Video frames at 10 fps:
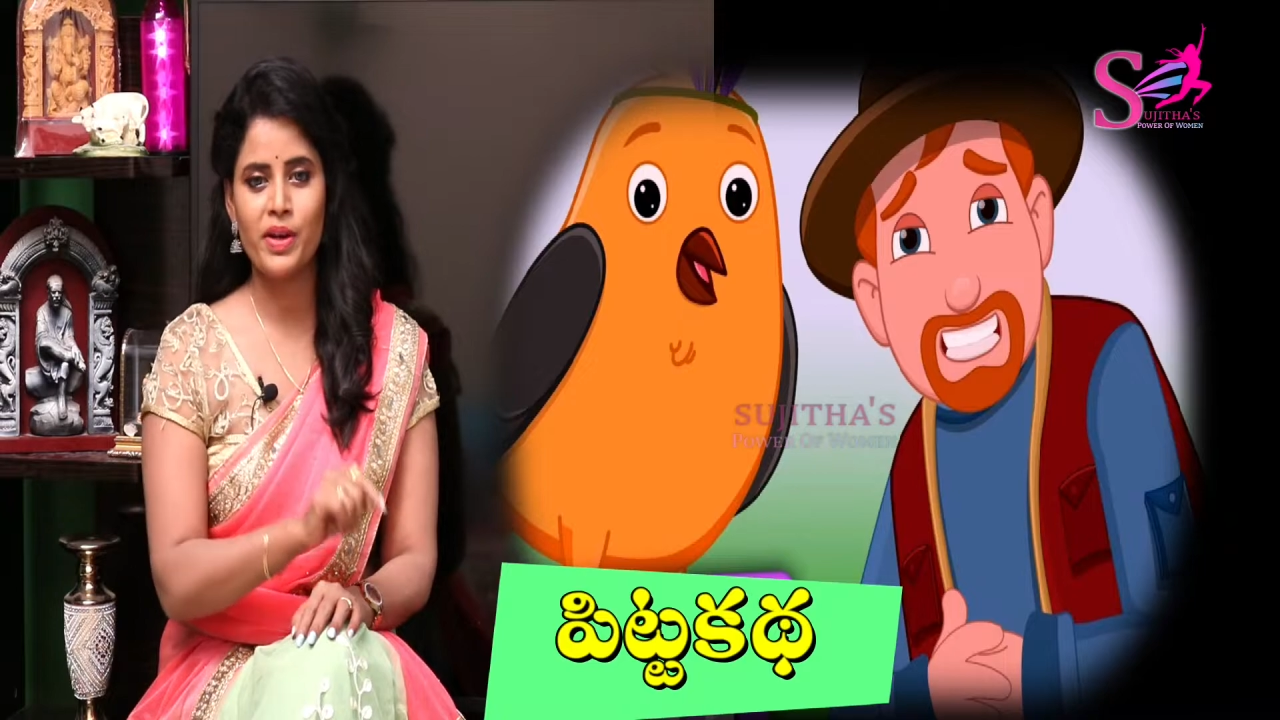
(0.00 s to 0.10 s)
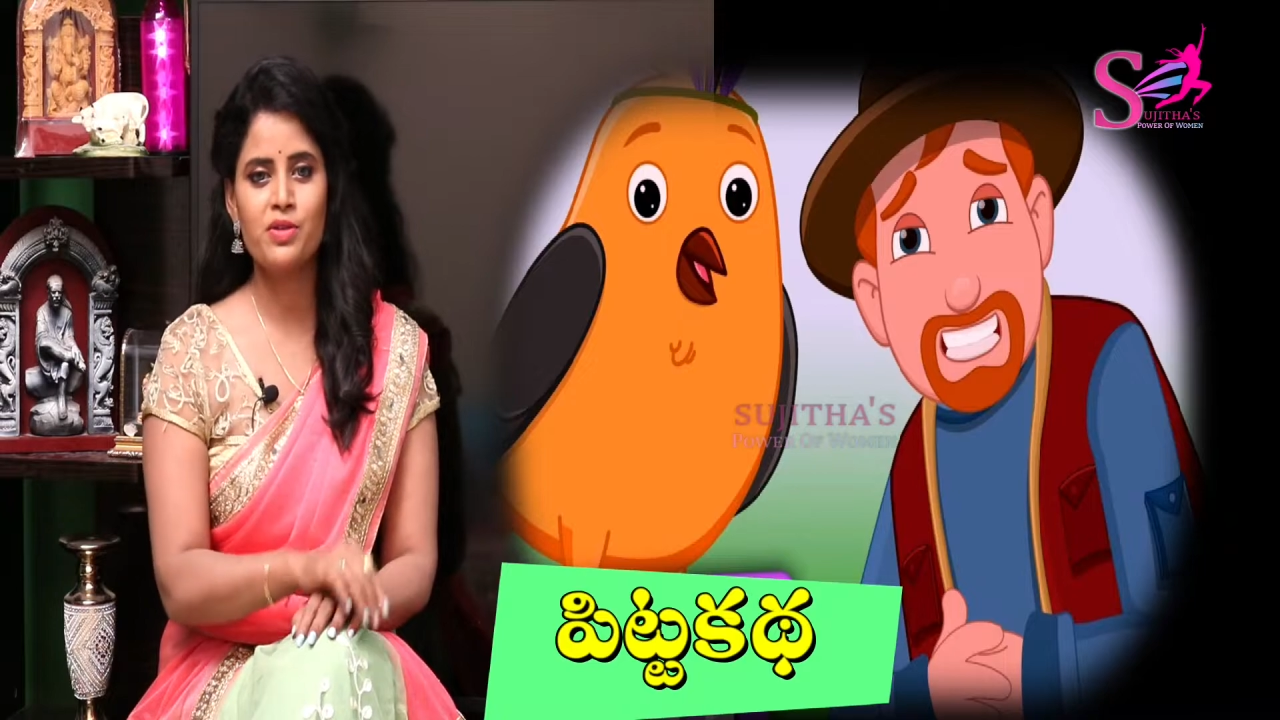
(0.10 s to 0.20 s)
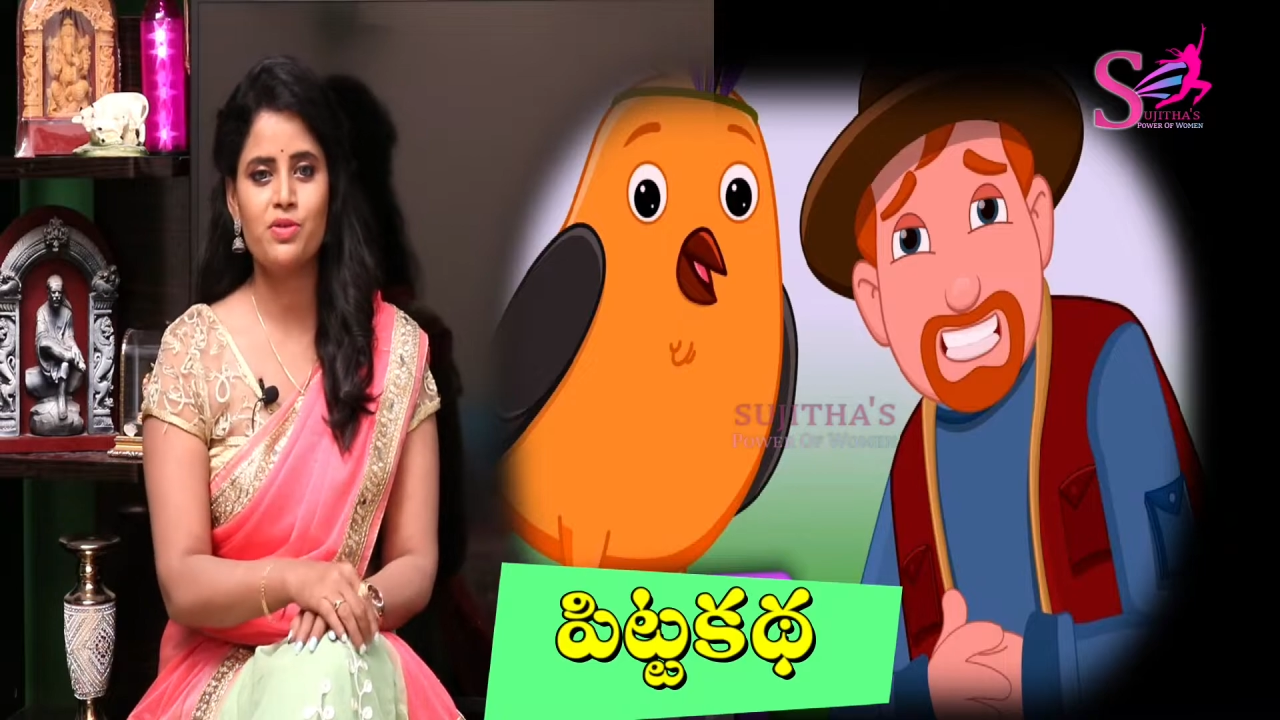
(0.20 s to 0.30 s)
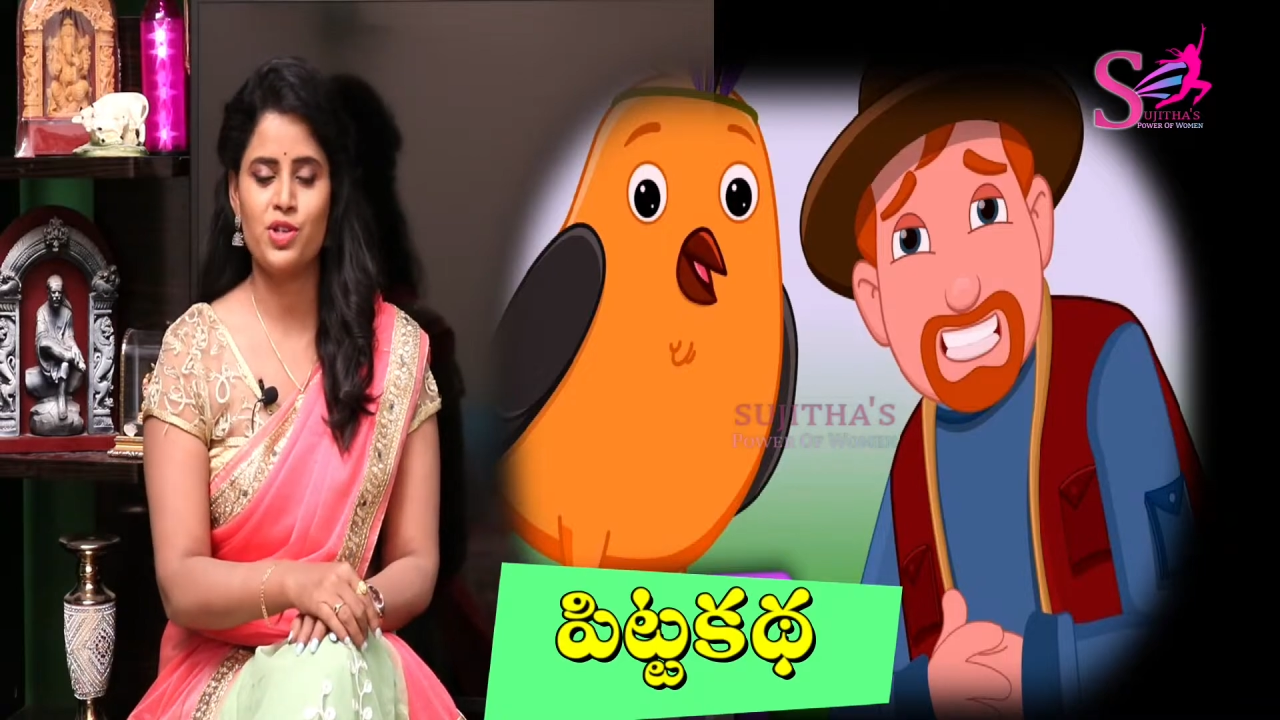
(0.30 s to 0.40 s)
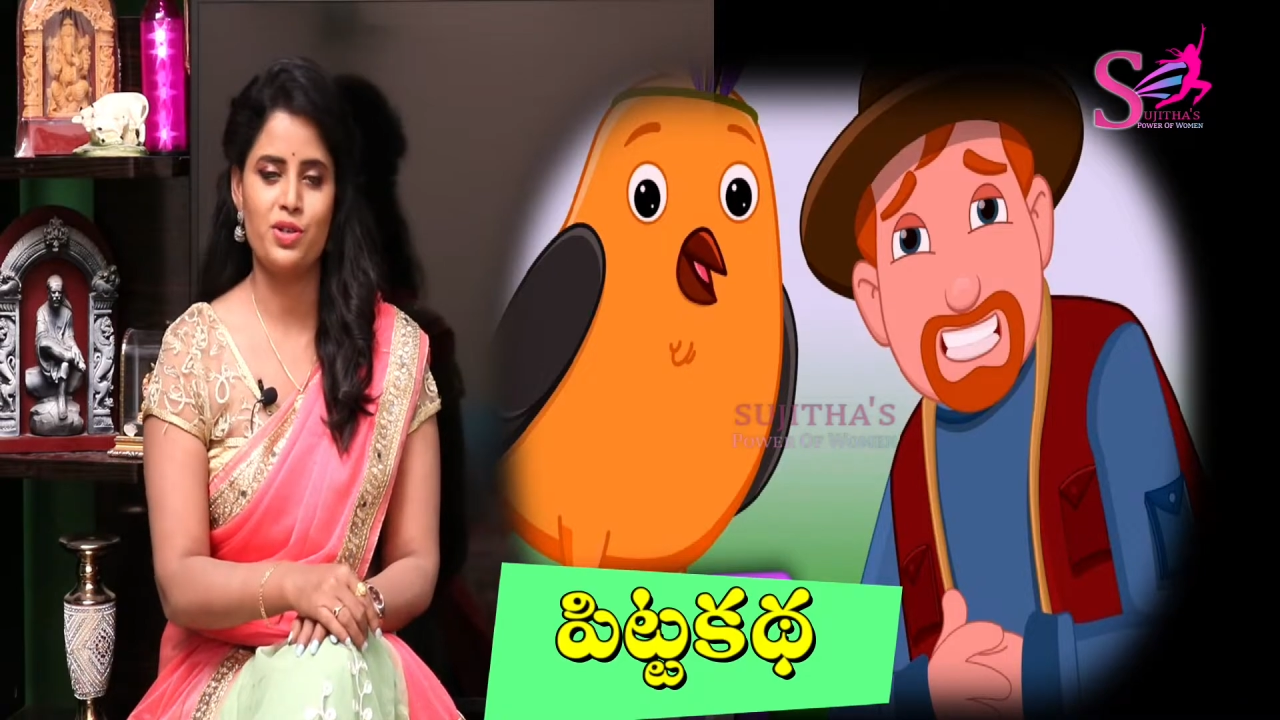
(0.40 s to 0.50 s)
పైన
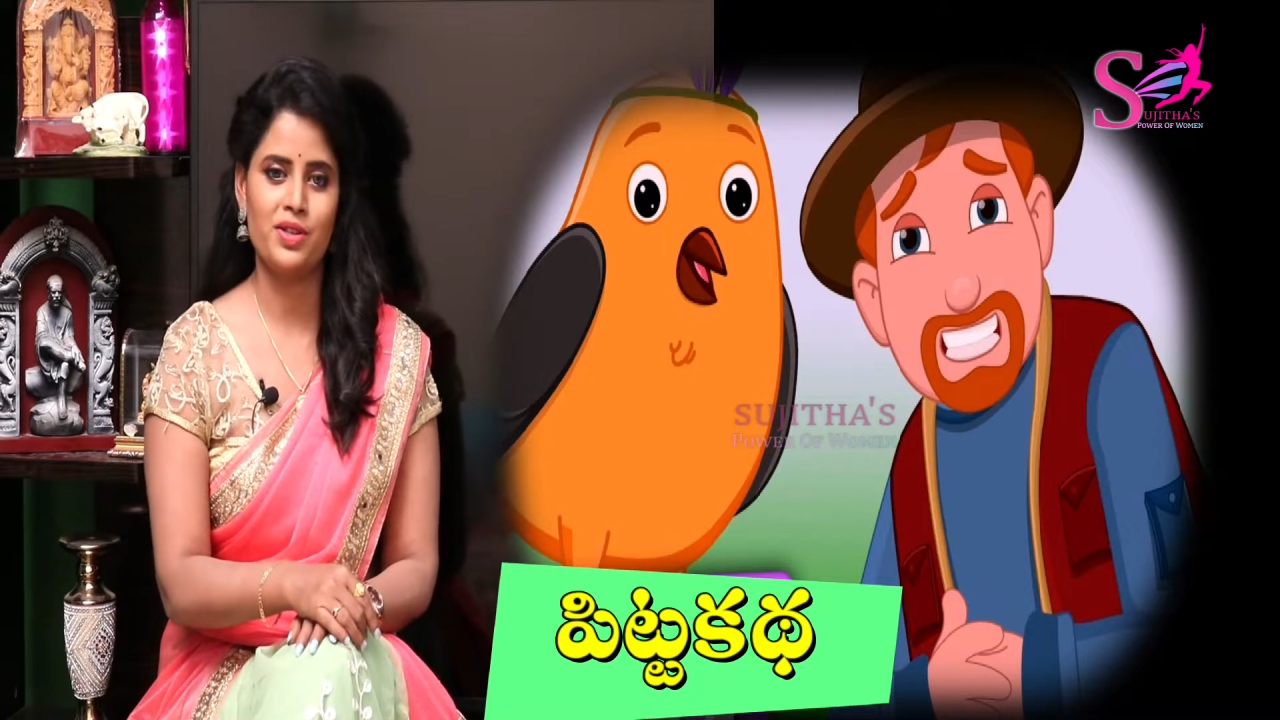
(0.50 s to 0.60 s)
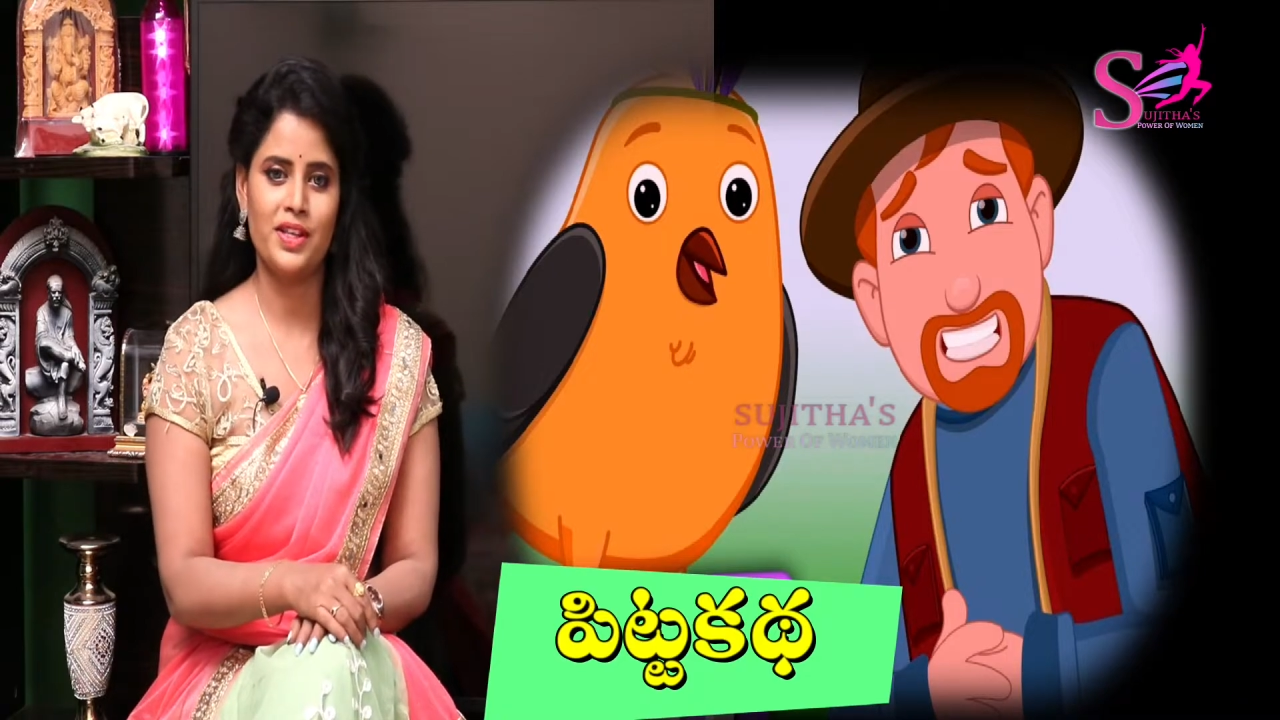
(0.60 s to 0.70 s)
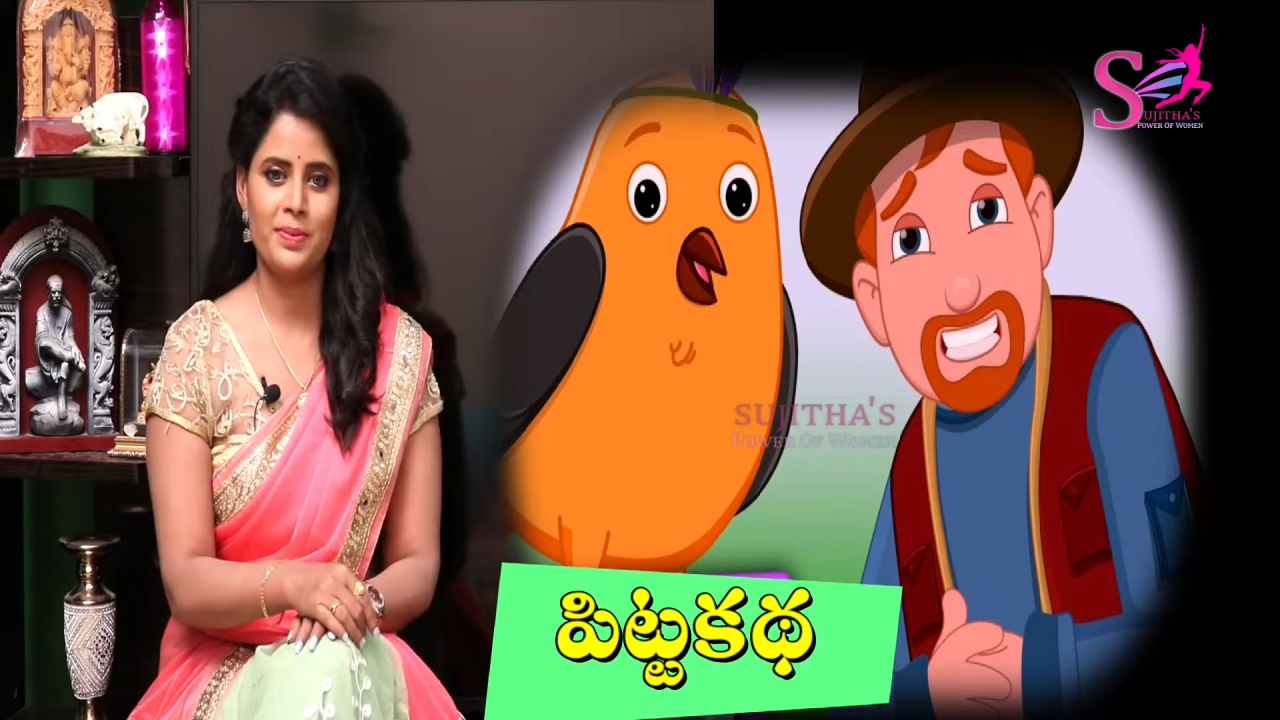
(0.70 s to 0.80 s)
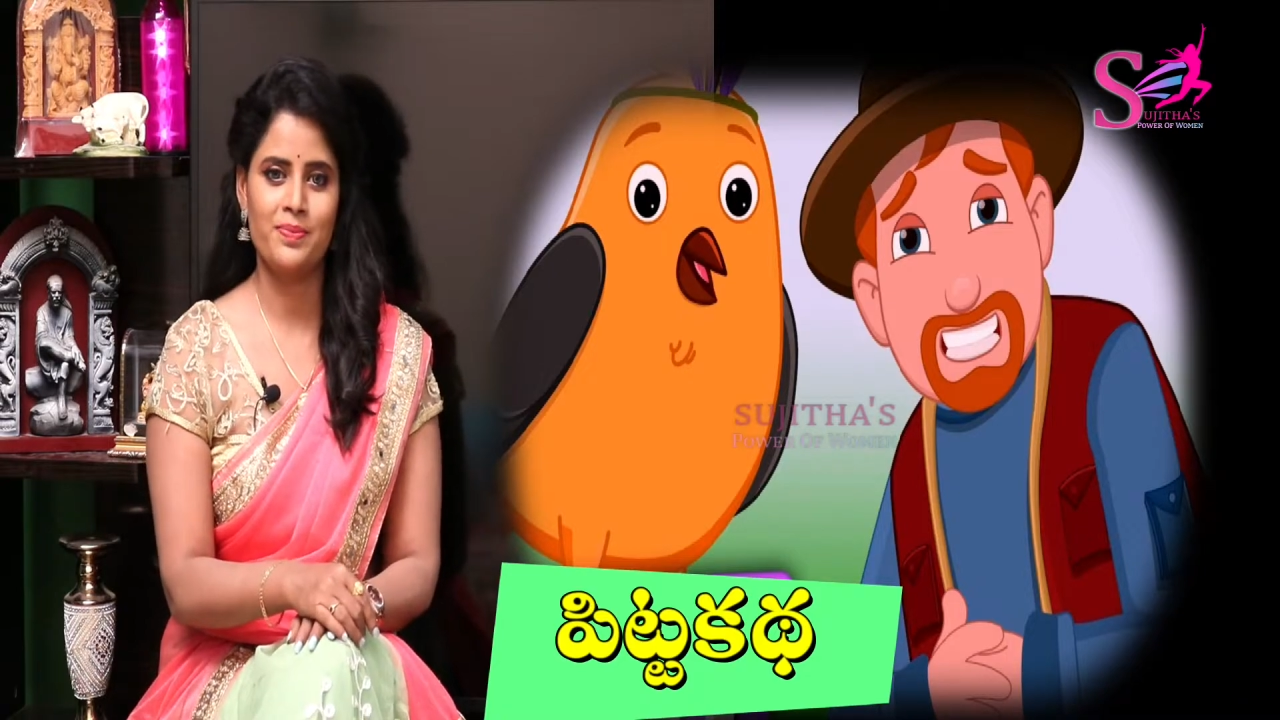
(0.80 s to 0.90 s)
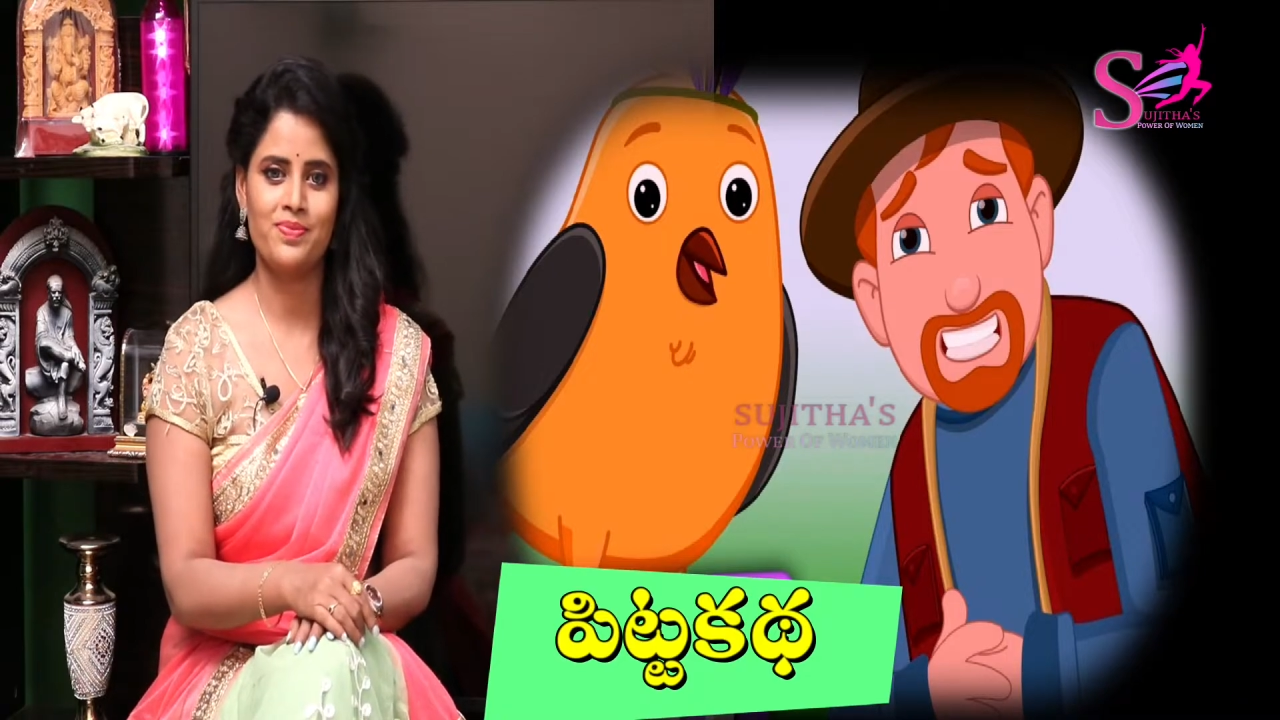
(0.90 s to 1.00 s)
కూర్చుంటుంది